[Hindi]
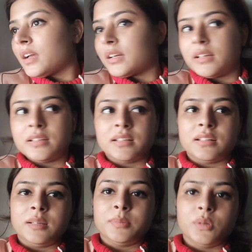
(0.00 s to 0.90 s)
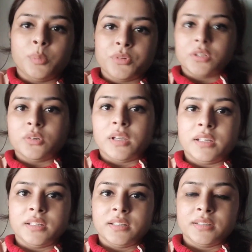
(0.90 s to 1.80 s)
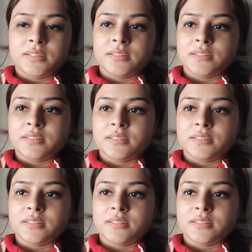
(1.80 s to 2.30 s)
वो कह सकते हैं कोई ऑप्शन तो है नहीं